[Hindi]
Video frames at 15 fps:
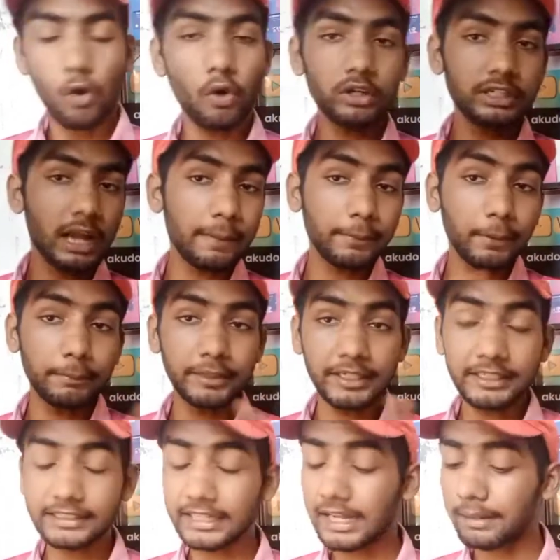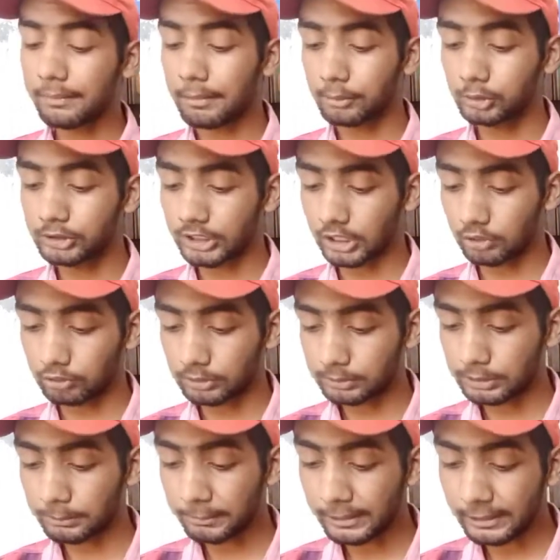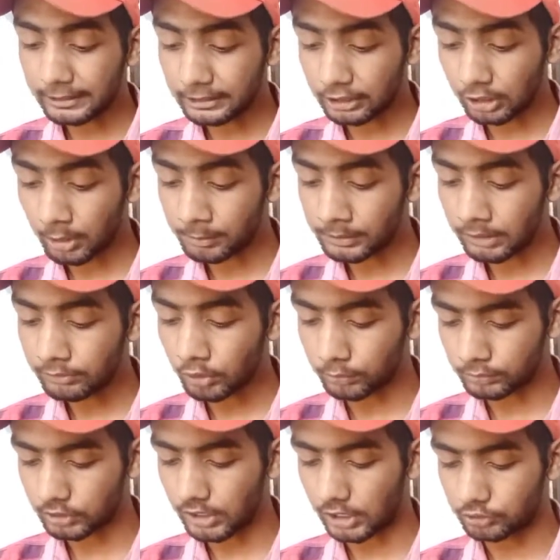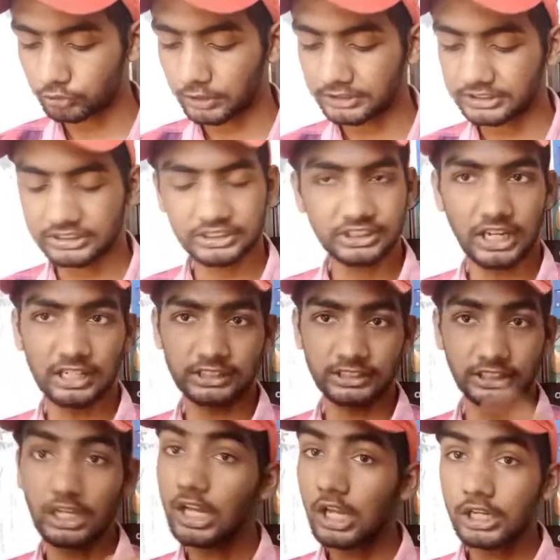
और यहाँ पे अपडेट क्या है मैं आपको दिखा दूँ सबसे पहले क्लब का भी ऑप्शन आ चुका है इसके साथ ही